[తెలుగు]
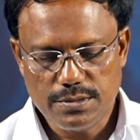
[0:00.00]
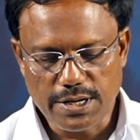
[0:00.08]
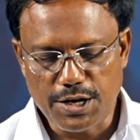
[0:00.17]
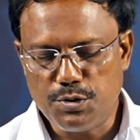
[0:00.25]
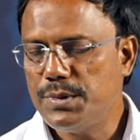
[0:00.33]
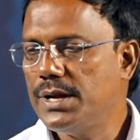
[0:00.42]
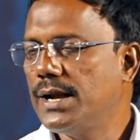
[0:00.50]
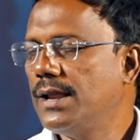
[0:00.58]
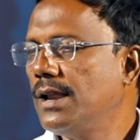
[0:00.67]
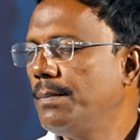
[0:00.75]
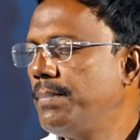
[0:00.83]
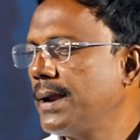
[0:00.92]
నేను మీ
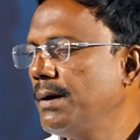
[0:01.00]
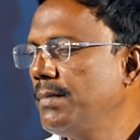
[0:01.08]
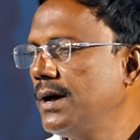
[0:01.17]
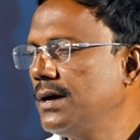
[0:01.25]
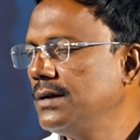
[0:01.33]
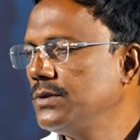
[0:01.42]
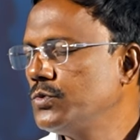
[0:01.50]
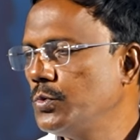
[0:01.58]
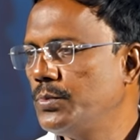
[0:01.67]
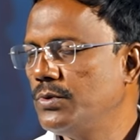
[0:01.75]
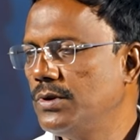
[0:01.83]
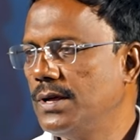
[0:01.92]
ఎడల ప్రేమ
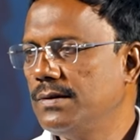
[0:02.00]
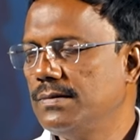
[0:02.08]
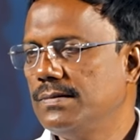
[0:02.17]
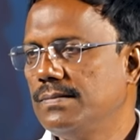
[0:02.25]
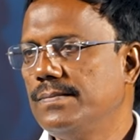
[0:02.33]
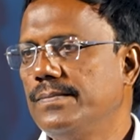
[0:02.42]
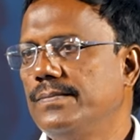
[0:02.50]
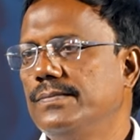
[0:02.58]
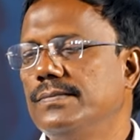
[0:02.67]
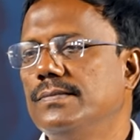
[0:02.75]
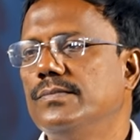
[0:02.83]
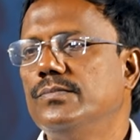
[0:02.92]
చూపి ఉన్నాను
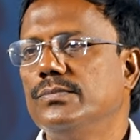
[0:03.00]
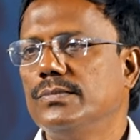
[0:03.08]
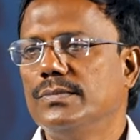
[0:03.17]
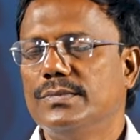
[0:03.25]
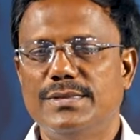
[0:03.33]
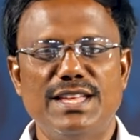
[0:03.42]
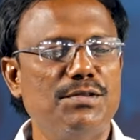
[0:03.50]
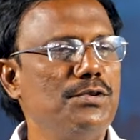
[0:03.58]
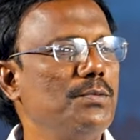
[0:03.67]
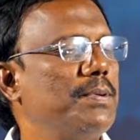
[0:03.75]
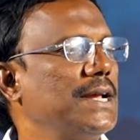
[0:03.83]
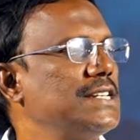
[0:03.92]

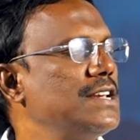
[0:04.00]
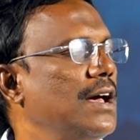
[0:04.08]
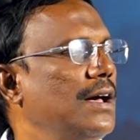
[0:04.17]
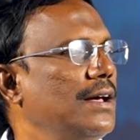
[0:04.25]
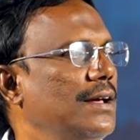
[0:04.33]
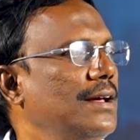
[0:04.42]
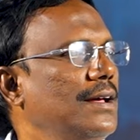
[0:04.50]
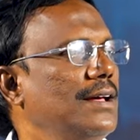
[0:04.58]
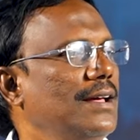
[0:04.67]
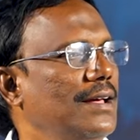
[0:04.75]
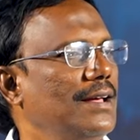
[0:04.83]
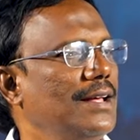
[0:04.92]
దేవుడు ప్రశ్న
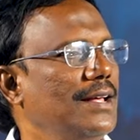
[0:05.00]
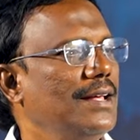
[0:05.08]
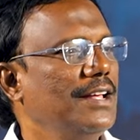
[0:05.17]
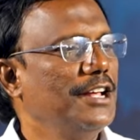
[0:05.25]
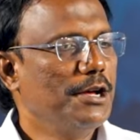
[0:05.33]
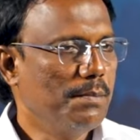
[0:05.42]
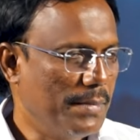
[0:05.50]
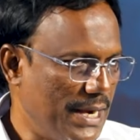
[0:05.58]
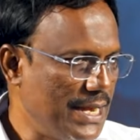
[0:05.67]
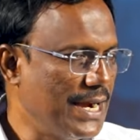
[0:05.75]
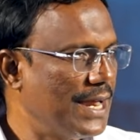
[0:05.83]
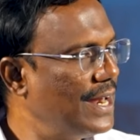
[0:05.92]

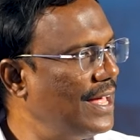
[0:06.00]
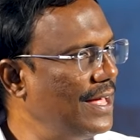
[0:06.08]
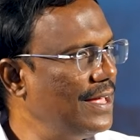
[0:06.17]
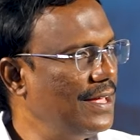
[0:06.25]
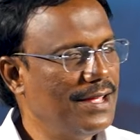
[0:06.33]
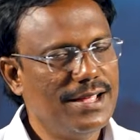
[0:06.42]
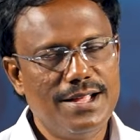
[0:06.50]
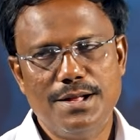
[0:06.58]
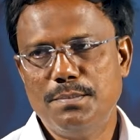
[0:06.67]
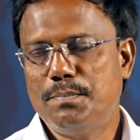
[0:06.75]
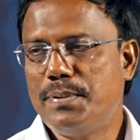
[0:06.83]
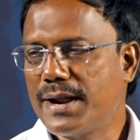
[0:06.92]
మన ఎడల
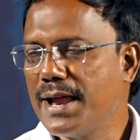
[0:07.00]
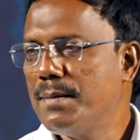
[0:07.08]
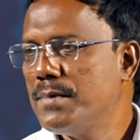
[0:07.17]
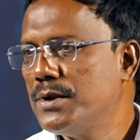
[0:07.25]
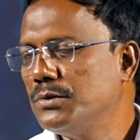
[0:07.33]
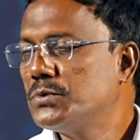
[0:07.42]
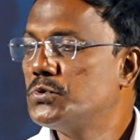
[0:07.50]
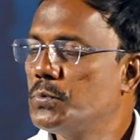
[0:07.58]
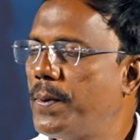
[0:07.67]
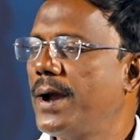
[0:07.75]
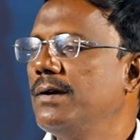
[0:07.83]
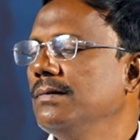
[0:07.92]
ప్రేమను
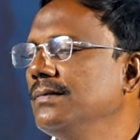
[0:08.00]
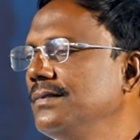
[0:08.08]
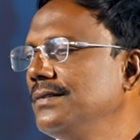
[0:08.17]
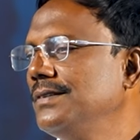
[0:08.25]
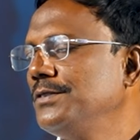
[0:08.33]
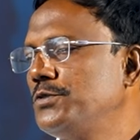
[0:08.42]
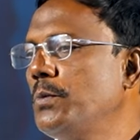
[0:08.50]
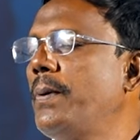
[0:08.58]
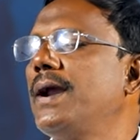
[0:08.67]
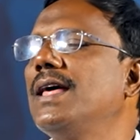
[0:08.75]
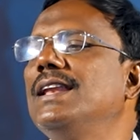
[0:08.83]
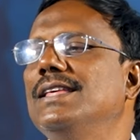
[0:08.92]
చూపాడు
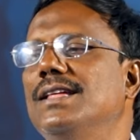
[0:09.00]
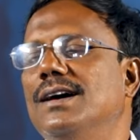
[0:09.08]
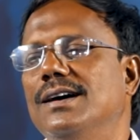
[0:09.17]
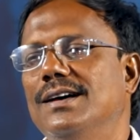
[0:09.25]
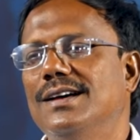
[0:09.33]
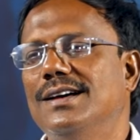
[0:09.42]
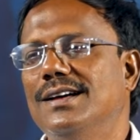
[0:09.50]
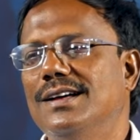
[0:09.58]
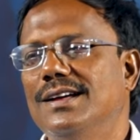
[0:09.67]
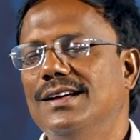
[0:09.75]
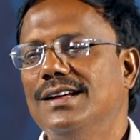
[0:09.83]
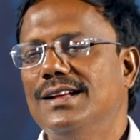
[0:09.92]
చూపాడా లేదా
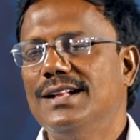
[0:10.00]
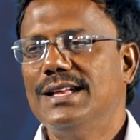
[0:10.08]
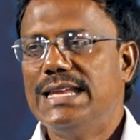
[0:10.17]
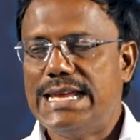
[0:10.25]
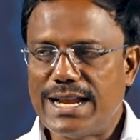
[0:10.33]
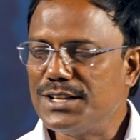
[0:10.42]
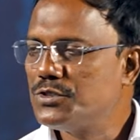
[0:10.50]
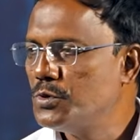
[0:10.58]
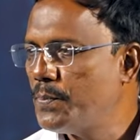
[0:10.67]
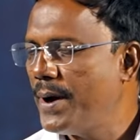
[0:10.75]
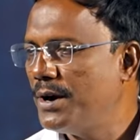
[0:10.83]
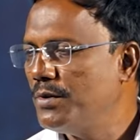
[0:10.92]
ఎలా
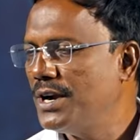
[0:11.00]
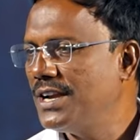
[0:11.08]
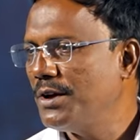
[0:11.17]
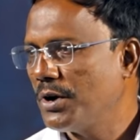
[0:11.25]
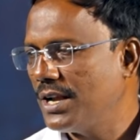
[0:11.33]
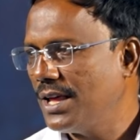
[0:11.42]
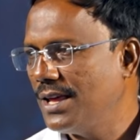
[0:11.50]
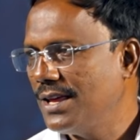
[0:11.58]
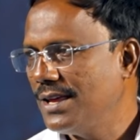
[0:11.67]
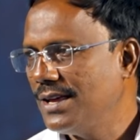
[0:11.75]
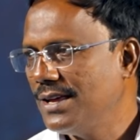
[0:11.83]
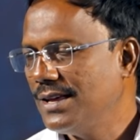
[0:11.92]
చూపాడు అంటే ఒకటే
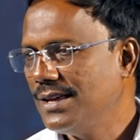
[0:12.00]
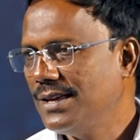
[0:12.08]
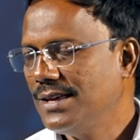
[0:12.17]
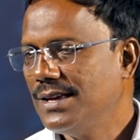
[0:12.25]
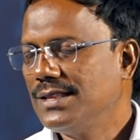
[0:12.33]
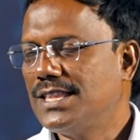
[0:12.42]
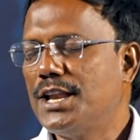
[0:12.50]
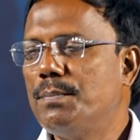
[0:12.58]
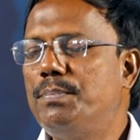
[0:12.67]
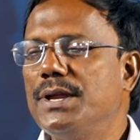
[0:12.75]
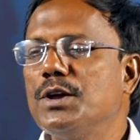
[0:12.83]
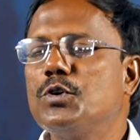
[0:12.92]
తన
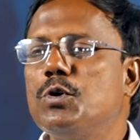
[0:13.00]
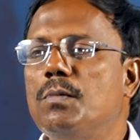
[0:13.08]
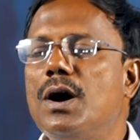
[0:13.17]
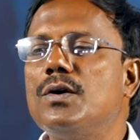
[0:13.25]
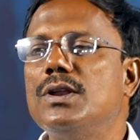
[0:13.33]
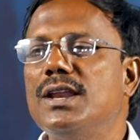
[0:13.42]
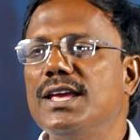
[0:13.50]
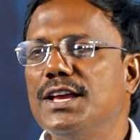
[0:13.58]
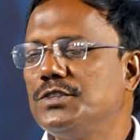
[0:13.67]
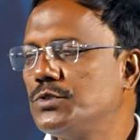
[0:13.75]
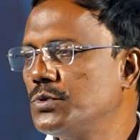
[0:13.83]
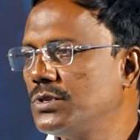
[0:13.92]
ప్రియ కుమారుడైన
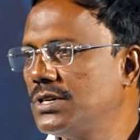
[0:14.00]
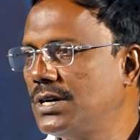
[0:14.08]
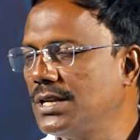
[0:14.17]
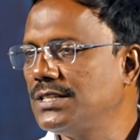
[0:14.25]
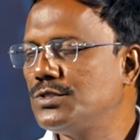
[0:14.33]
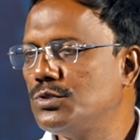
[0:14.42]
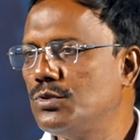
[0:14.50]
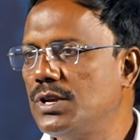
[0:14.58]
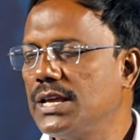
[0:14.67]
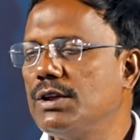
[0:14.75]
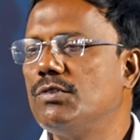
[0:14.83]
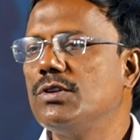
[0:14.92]
యేసు క్రీస్తును
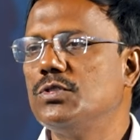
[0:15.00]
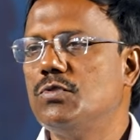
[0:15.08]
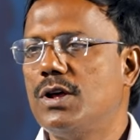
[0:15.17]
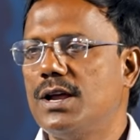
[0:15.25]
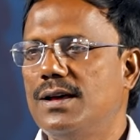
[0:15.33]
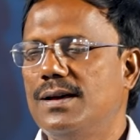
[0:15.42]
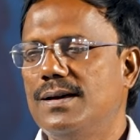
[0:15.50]
నీకు ఇవ్వడం ద్వారా